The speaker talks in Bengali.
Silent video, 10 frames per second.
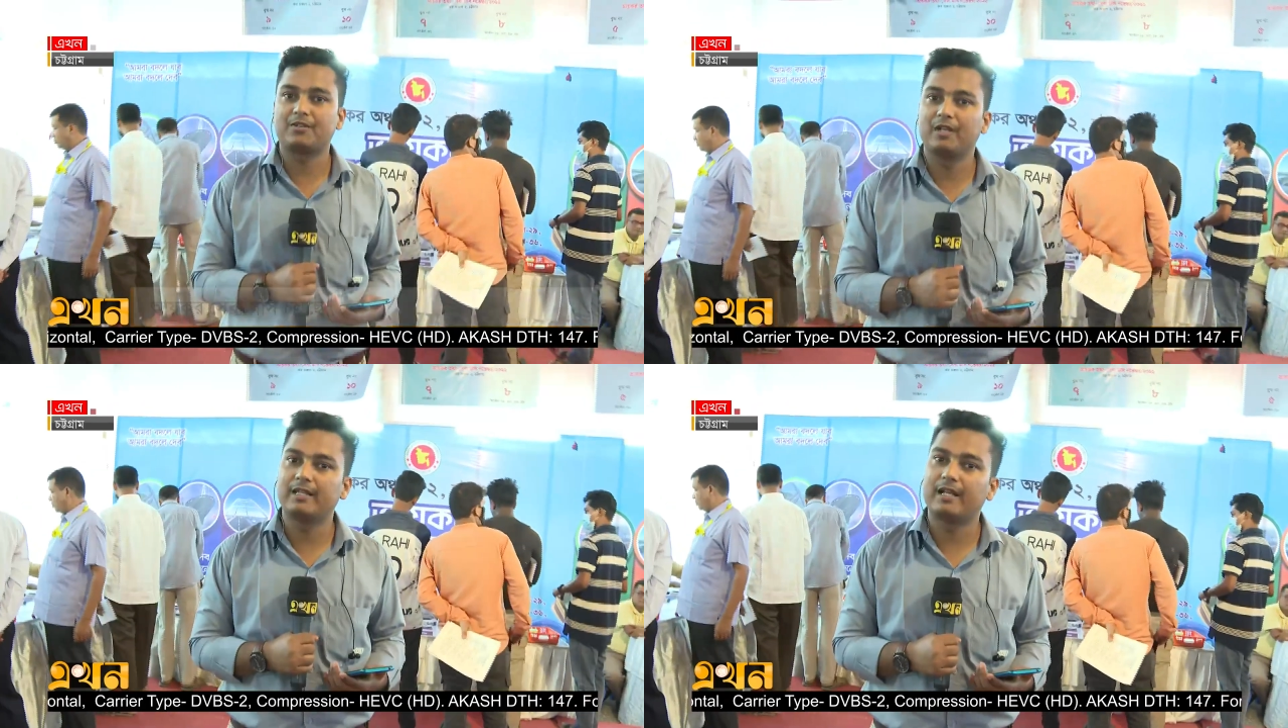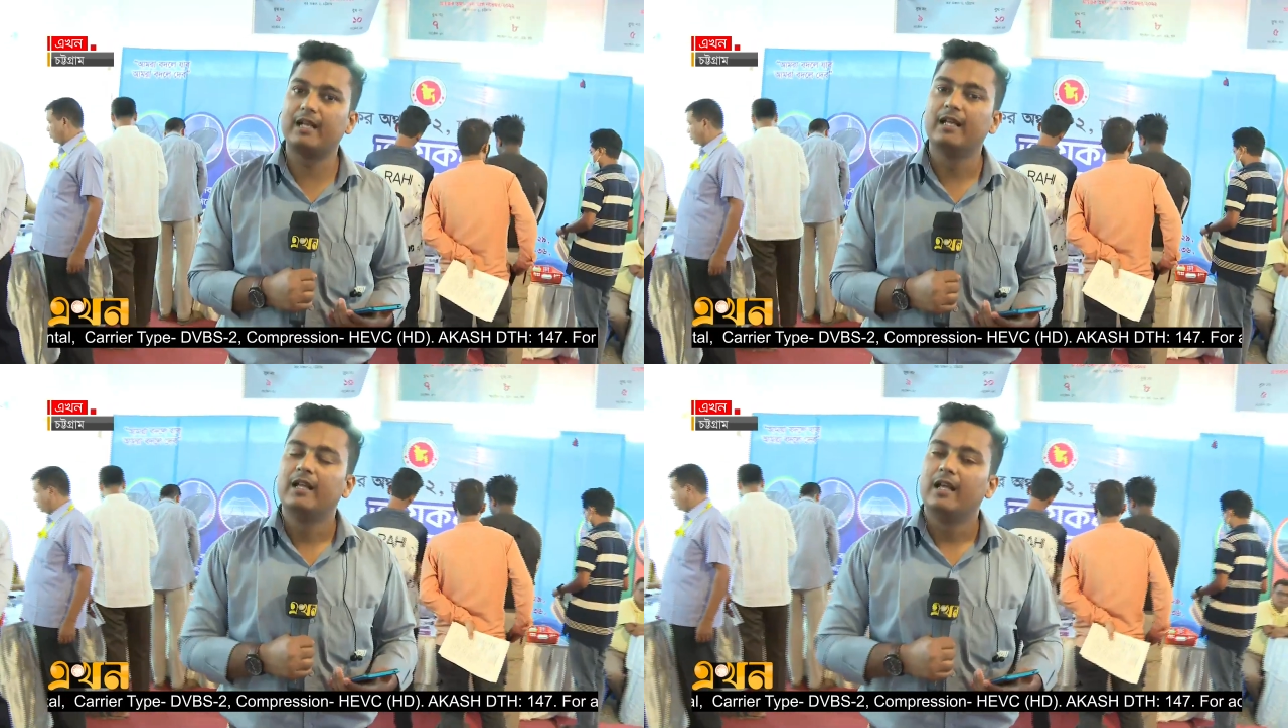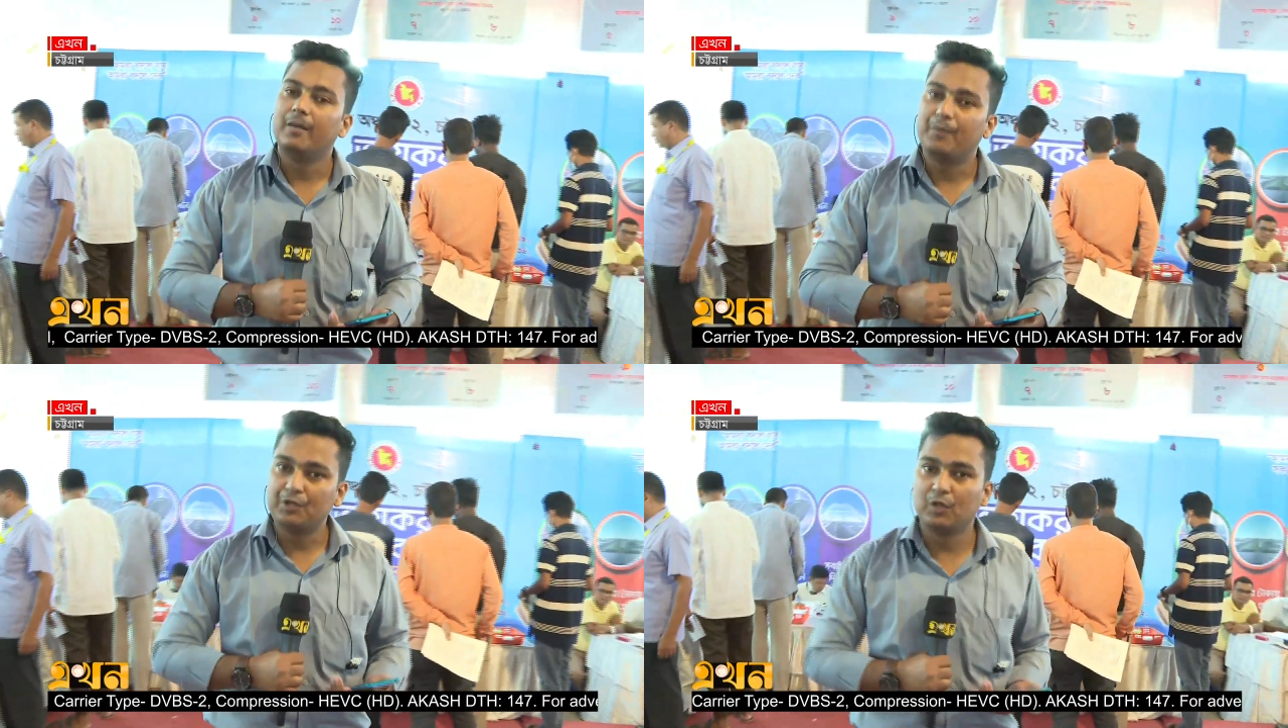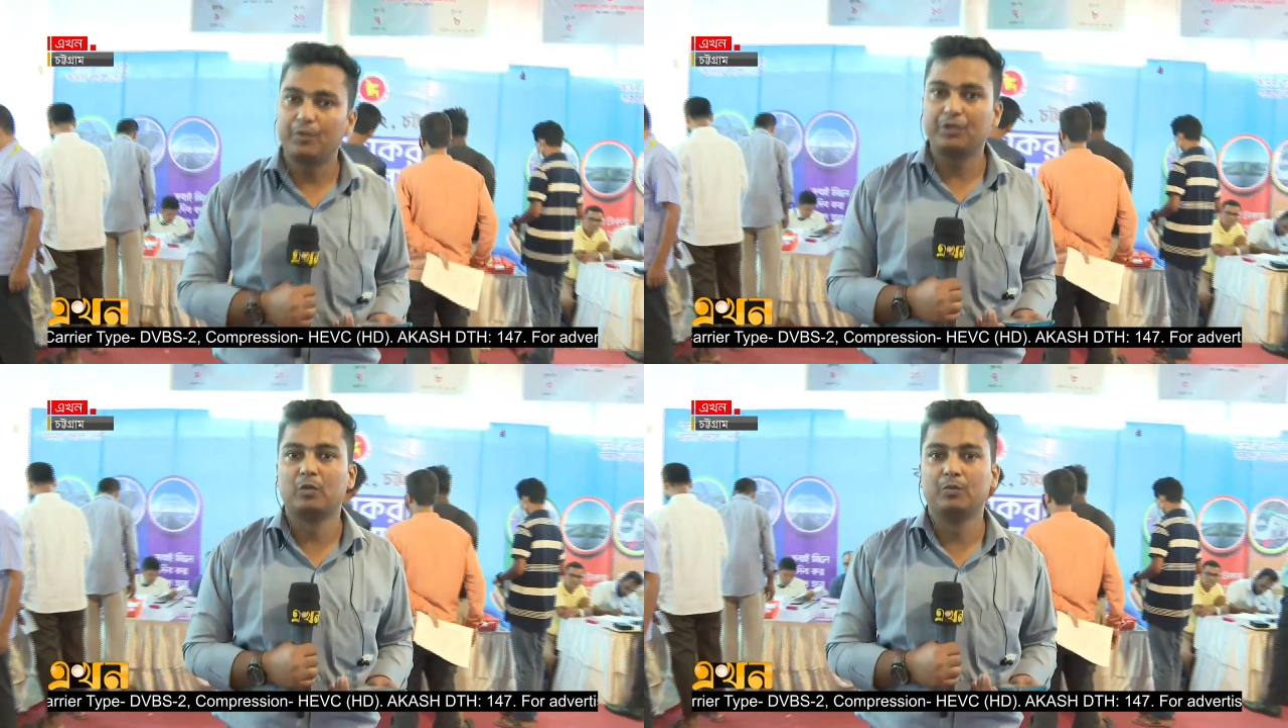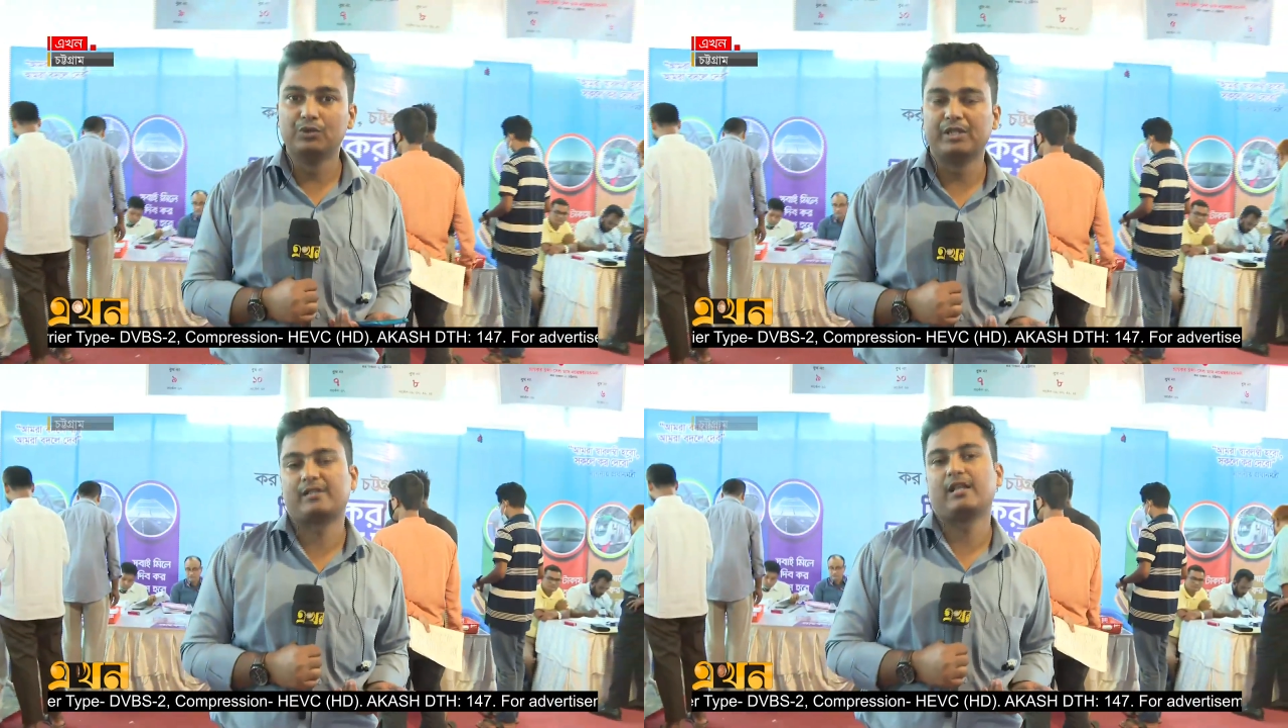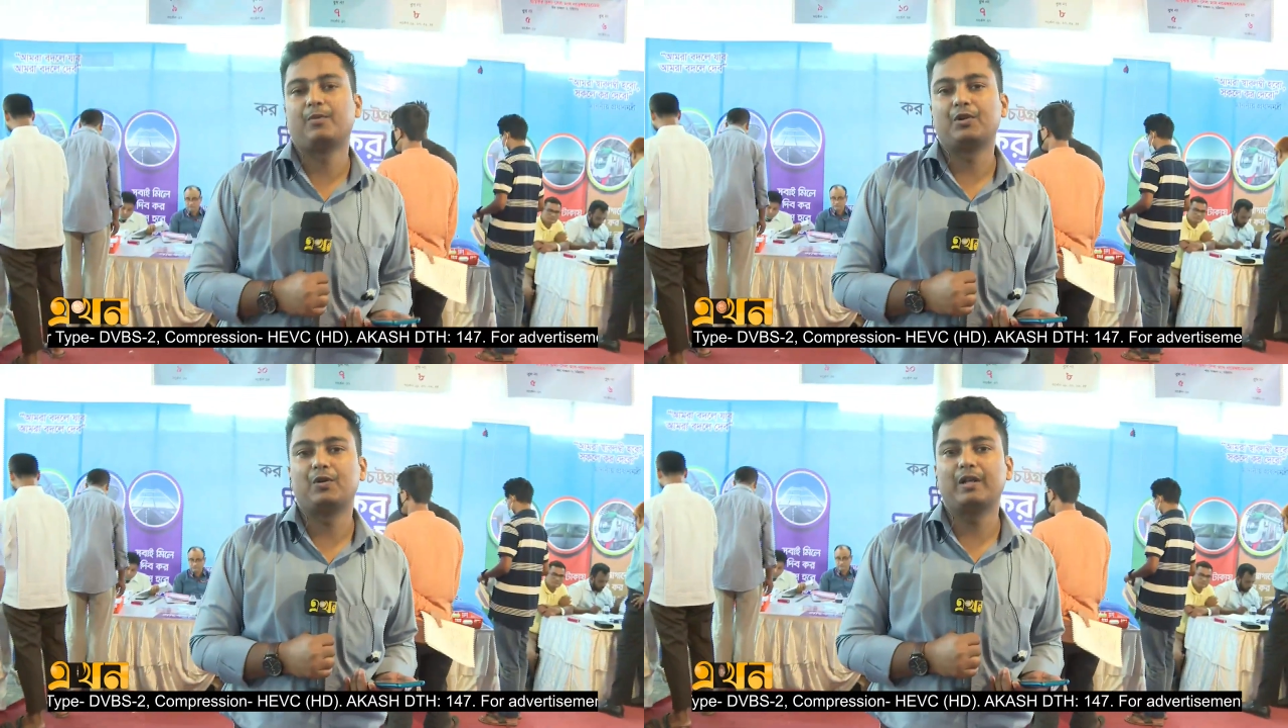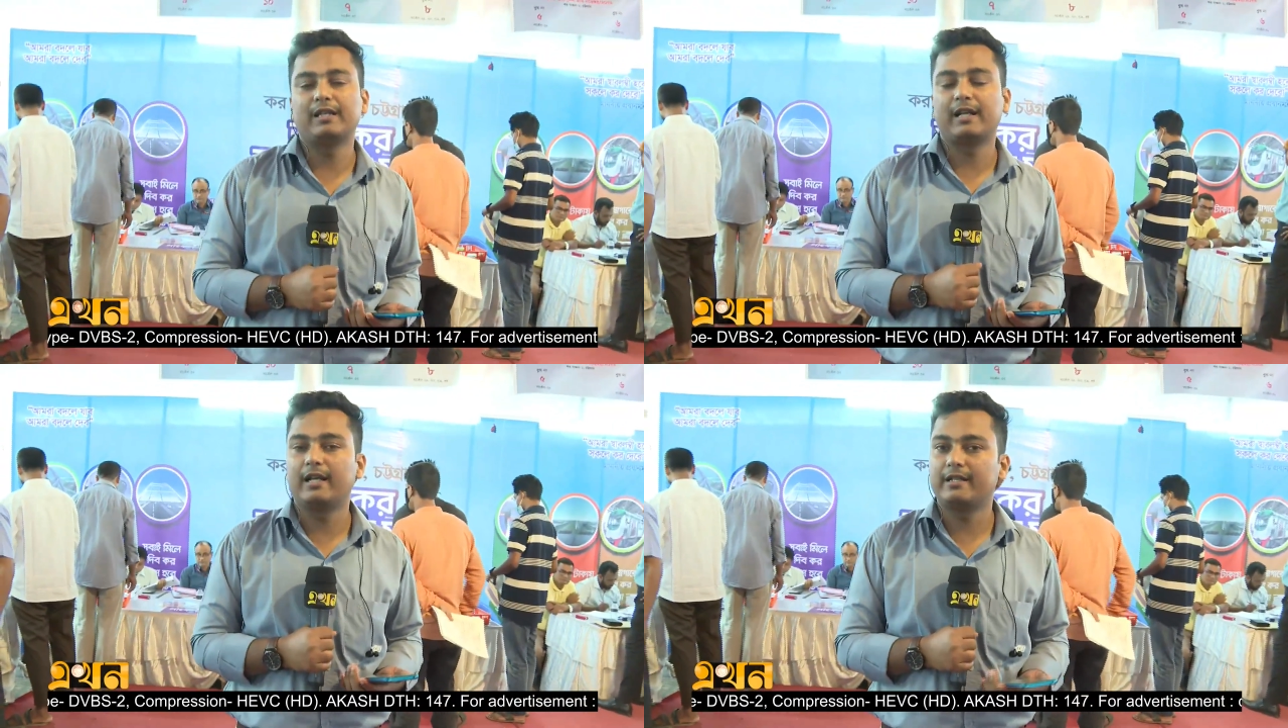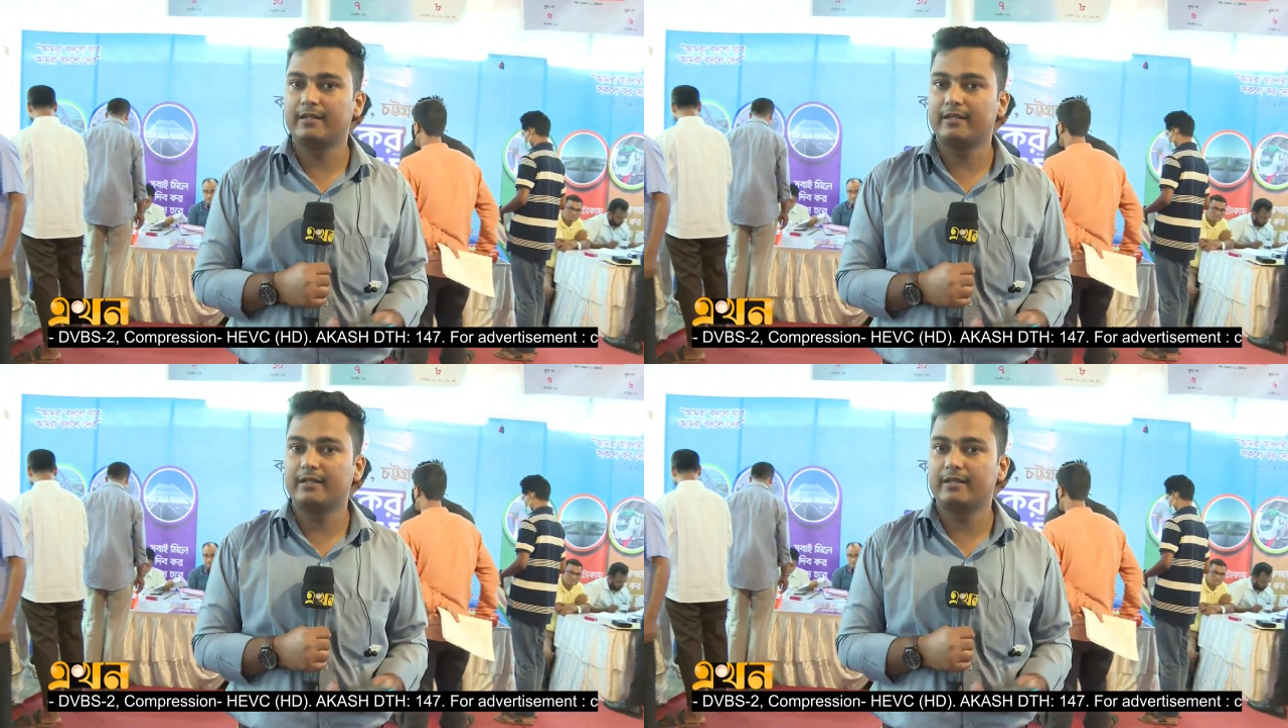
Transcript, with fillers: আসলে তারা পৃথক পৃথক বুথ স্থাপন করে তারা